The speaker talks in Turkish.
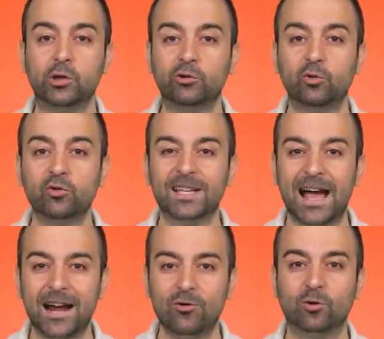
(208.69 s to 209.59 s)
bulunduğunuz
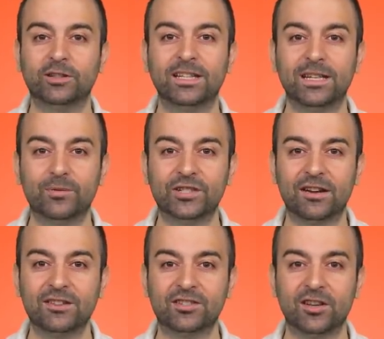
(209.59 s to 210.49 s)
her noktada
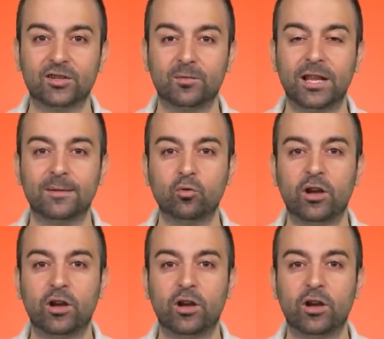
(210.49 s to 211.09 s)
yapacağınız çalışmalar